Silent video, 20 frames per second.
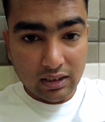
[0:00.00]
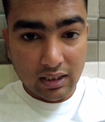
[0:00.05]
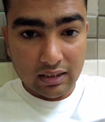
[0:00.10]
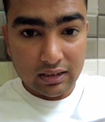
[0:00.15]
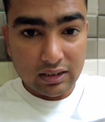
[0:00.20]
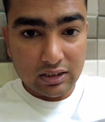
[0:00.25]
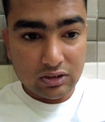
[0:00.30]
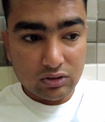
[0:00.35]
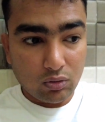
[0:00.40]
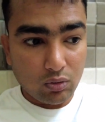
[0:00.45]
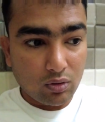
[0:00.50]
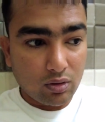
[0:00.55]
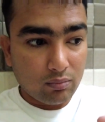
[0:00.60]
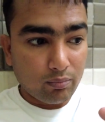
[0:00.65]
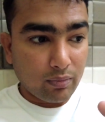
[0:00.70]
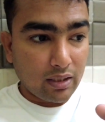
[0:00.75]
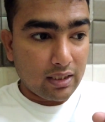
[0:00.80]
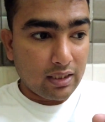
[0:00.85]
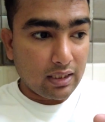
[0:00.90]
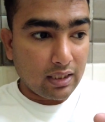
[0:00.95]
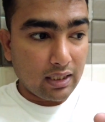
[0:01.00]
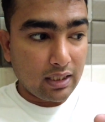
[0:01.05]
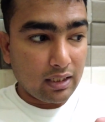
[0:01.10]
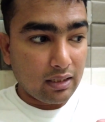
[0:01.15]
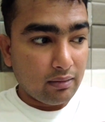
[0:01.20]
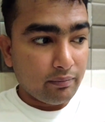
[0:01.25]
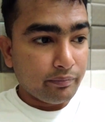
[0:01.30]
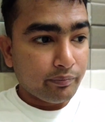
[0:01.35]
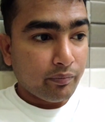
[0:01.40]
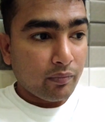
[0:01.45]
चांदनी चौक में ही है
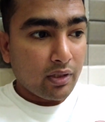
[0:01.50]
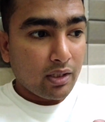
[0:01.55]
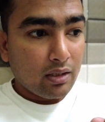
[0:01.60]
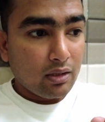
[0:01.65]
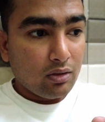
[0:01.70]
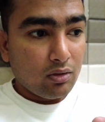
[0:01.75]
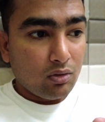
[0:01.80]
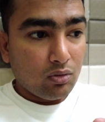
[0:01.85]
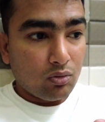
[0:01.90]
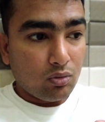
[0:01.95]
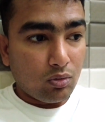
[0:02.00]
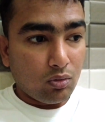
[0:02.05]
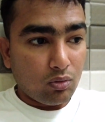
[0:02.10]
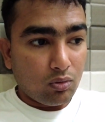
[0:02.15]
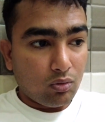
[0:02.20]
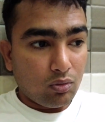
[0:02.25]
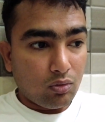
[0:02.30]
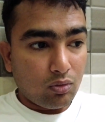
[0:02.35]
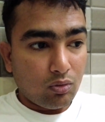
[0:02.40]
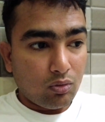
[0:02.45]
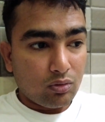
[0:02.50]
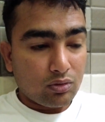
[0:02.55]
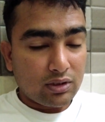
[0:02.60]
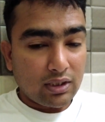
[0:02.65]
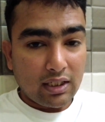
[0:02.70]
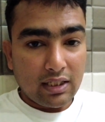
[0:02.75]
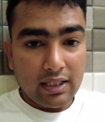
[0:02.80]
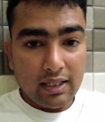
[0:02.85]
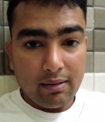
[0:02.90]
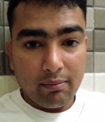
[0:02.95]
सो
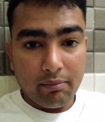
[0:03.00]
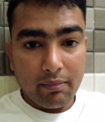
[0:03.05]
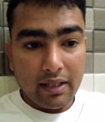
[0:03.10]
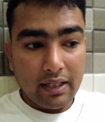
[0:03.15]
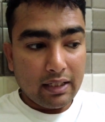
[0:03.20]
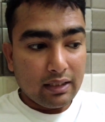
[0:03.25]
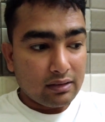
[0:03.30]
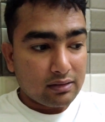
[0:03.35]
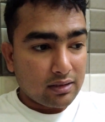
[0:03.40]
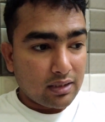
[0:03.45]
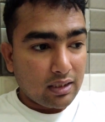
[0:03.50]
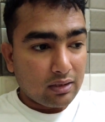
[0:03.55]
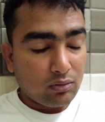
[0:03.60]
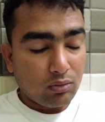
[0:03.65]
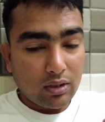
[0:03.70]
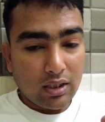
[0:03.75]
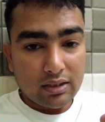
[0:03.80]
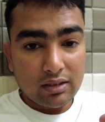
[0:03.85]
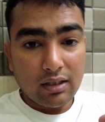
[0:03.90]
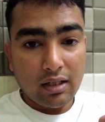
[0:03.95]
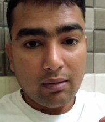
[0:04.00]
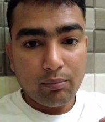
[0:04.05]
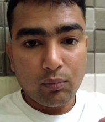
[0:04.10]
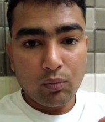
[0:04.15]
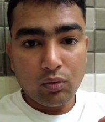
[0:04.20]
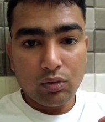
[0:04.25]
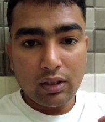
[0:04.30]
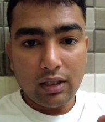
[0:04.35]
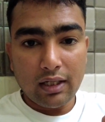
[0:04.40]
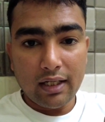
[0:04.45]
चलिए मैं इसका थोड़ा सा
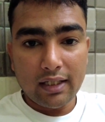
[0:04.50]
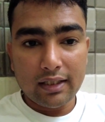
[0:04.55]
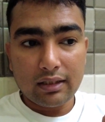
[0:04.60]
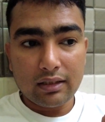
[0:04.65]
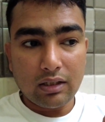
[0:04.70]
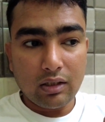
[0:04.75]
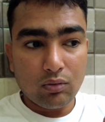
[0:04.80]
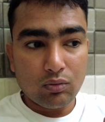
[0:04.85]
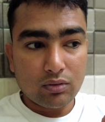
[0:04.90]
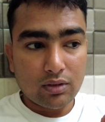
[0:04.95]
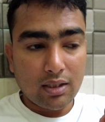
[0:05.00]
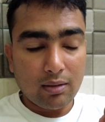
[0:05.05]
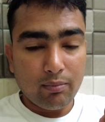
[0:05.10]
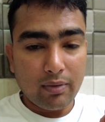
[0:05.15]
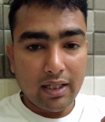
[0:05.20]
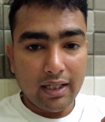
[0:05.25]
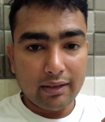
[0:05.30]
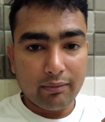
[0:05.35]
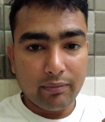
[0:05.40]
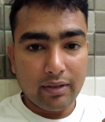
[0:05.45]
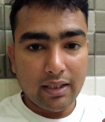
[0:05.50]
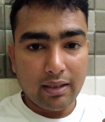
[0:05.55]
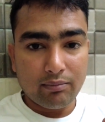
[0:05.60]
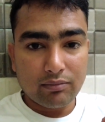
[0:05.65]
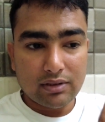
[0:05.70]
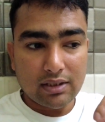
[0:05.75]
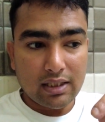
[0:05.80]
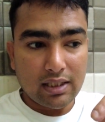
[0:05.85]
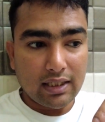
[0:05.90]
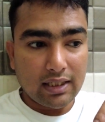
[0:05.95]
आपको दिखा देता हूँ उसके बाद में
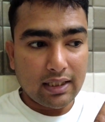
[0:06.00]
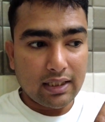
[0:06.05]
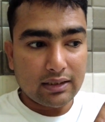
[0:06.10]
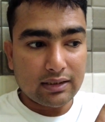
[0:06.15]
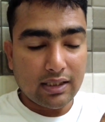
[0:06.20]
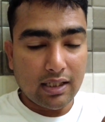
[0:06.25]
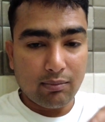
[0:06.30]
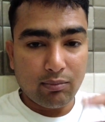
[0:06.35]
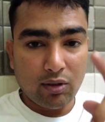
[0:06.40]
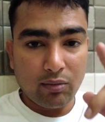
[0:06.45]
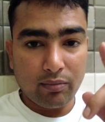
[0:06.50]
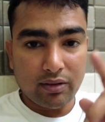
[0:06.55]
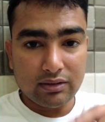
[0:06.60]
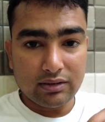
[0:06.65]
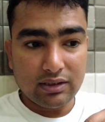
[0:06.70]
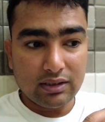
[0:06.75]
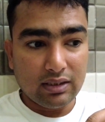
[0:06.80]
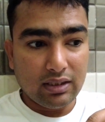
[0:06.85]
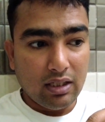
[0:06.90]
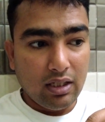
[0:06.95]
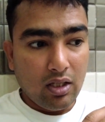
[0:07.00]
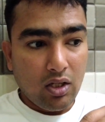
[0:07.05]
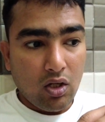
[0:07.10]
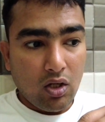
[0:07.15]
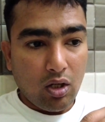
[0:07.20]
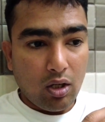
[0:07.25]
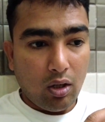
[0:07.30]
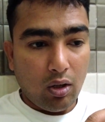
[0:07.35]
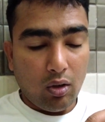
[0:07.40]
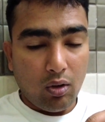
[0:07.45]
हम चलेंगे जामा मस्जिद
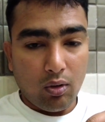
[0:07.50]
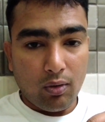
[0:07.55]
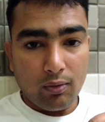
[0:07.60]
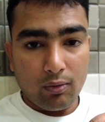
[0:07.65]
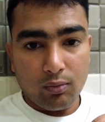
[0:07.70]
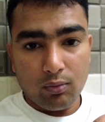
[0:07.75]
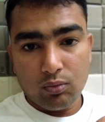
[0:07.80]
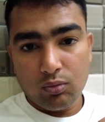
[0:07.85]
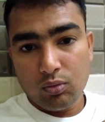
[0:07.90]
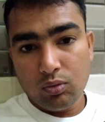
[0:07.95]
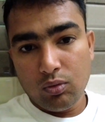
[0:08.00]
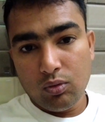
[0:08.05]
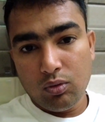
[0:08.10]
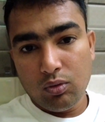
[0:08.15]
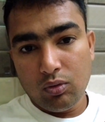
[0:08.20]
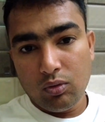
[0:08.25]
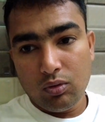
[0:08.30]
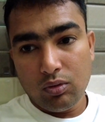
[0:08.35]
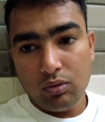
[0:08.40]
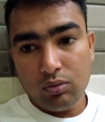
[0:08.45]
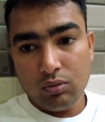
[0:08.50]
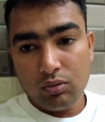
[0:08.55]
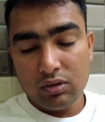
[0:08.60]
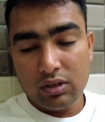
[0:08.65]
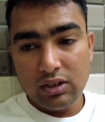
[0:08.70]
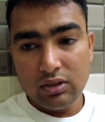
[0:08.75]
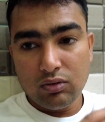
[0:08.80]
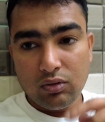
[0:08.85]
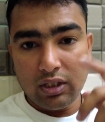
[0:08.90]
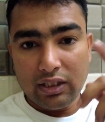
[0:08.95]
और उसको
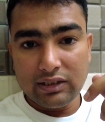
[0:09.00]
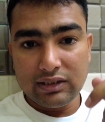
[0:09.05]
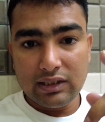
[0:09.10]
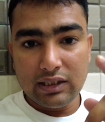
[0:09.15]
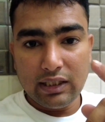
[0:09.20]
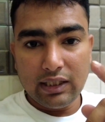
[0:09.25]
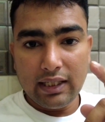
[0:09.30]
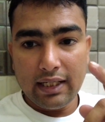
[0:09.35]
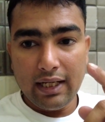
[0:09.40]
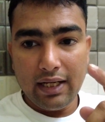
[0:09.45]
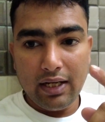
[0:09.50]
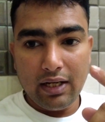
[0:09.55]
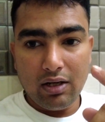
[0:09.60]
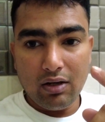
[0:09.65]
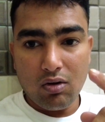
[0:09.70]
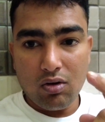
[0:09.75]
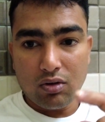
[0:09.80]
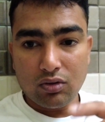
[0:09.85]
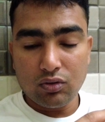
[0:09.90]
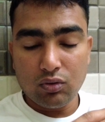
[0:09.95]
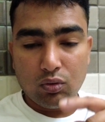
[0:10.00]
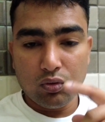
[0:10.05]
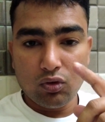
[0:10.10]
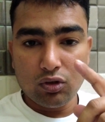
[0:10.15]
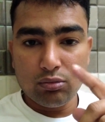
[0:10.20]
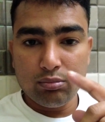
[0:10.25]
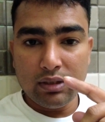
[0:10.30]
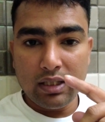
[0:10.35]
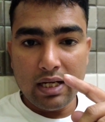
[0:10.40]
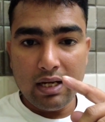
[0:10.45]
उसकी जो हिस्ट्री है और जो
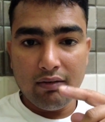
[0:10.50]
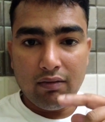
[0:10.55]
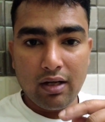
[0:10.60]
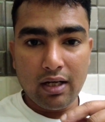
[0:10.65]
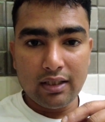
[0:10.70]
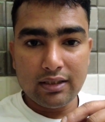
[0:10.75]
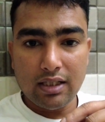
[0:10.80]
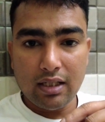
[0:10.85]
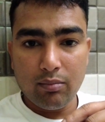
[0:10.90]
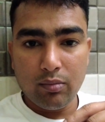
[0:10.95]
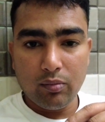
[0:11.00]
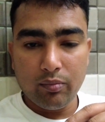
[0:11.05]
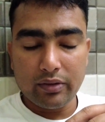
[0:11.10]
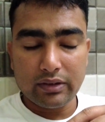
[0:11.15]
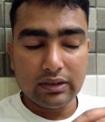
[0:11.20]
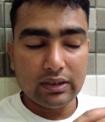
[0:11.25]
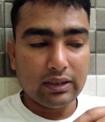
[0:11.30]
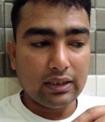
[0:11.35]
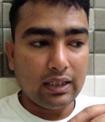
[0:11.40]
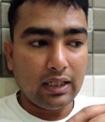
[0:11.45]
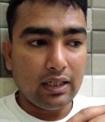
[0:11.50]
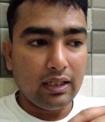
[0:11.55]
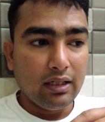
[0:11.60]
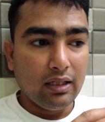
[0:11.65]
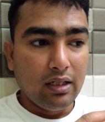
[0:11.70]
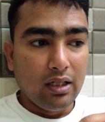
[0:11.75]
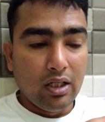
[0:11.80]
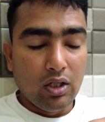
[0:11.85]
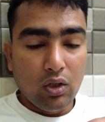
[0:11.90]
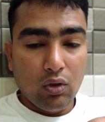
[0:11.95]
कुछ भी है वहाँ जामा मस्जिद का
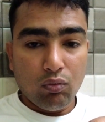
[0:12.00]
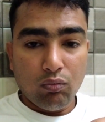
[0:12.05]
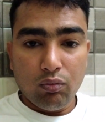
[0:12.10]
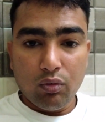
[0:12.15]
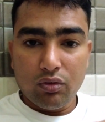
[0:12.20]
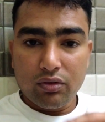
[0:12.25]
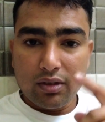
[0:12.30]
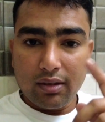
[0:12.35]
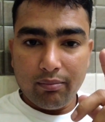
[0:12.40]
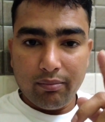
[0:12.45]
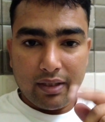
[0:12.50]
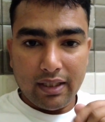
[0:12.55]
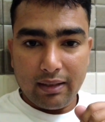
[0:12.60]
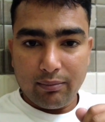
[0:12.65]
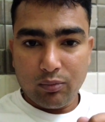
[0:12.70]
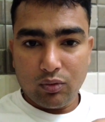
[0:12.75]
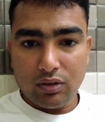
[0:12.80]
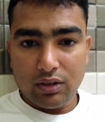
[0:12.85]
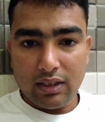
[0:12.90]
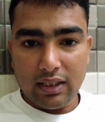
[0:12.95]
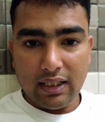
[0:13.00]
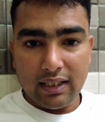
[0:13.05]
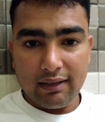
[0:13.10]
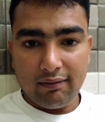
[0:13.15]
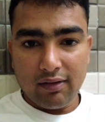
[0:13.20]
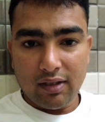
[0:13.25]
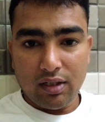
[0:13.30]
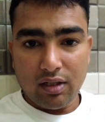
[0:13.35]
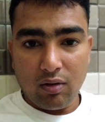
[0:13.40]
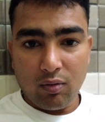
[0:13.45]
वो सब मैं आपको दिखाने
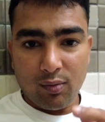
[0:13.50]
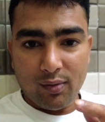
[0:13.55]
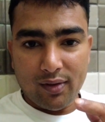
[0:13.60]
वाला हूँ